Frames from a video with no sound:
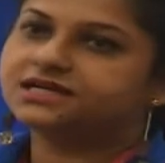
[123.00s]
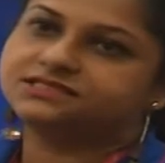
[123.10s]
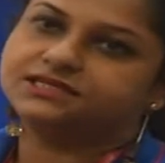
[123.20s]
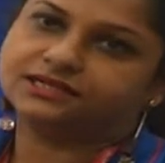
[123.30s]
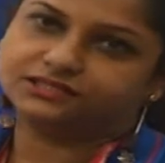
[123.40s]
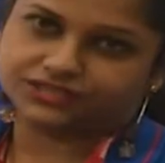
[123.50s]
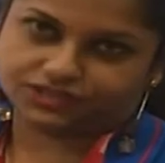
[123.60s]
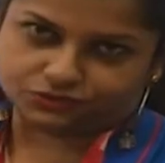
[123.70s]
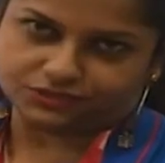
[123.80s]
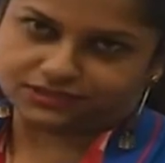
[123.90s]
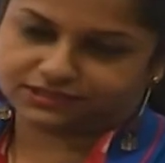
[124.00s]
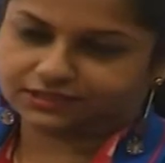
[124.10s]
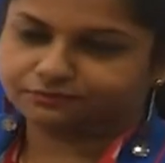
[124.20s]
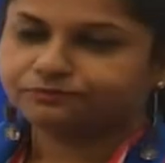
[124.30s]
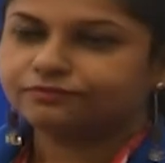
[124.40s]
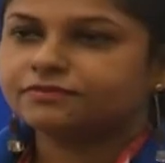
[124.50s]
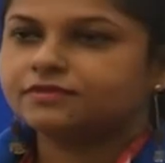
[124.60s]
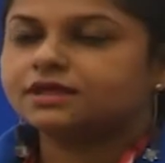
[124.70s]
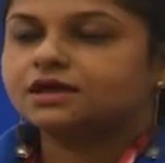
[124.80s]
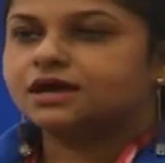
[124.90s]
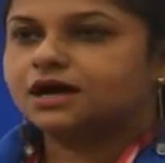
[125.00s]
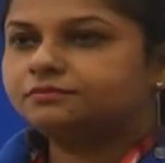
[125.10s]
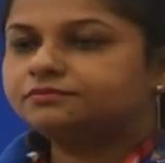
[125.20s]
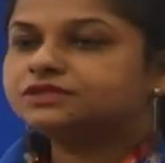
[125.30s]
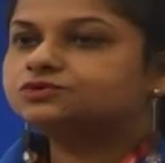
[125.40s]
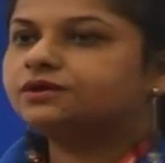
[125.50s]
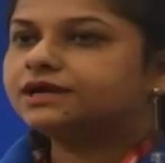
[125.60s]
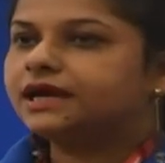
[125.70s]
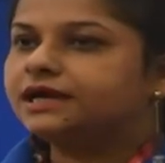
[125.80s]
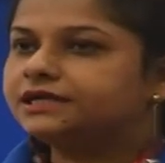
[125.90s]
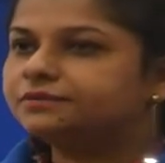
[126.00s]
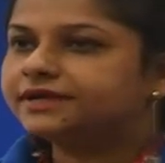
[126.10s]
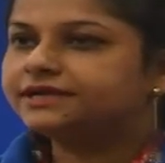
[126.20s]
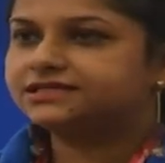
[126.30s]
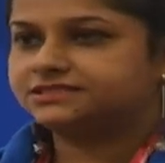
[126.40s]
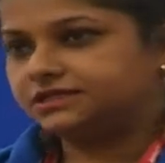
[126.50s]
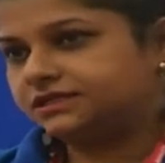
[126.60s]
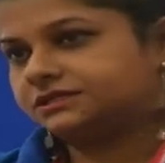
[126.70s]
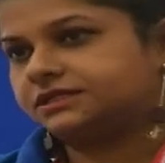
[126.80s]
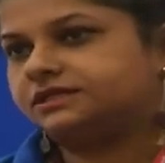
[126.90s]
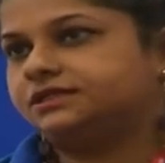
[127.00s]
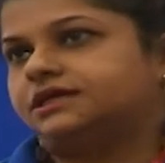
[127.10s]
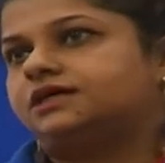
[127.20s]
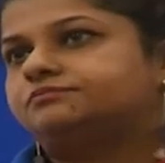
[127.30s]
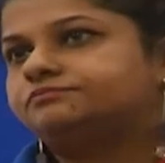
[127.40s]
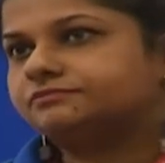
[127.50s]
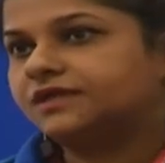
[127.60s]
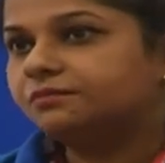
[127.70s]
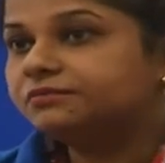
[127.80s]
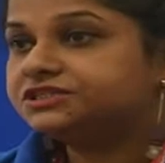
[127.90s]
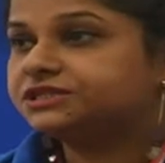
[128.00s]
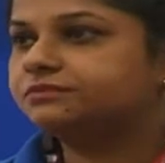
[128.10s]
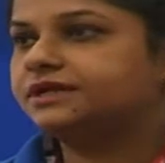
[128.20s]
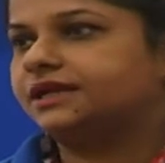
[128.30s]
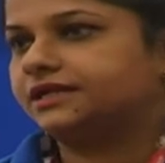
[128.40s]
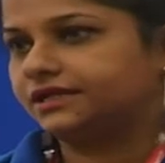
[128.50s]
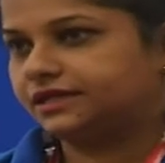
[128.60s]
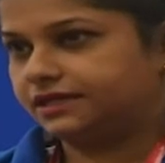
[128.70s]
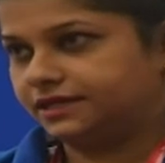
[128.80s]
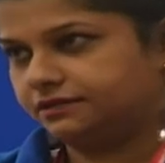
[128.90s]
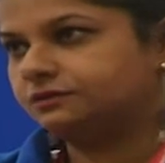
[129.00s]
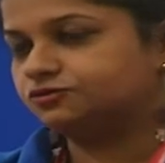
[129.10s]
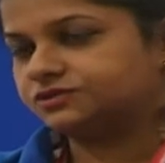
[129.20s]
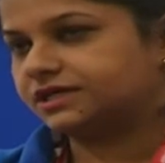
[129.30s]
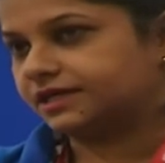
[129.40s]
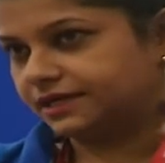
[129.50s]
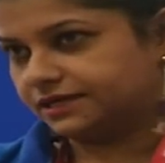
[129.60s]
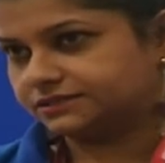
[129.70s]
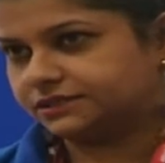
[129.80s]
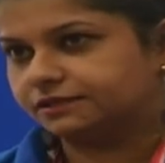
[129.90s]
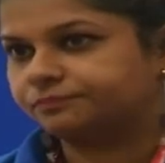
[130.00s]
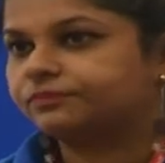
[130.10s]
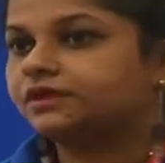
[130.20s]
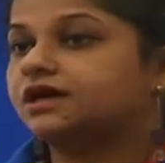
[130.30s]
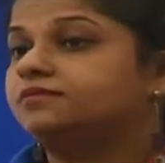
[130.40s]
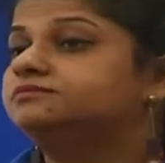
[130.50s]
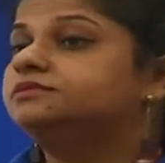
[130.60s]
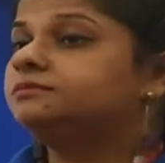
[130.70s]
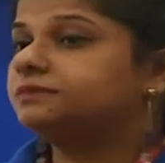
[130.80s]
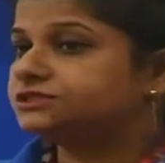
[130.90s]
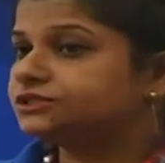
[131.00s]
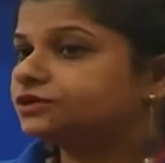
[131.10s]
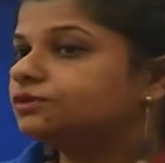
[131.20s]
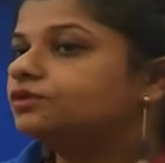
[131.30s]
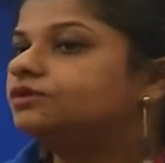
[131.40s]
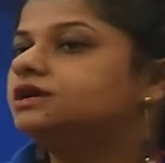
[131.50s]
ड्रास्टिकली चेंज हो जाता है हम इसको एक अल्टीमेट डेस्टिनेशन या एम्बिशन बनाने के लिए यूज़ करने लगते हैं हम बच्चे को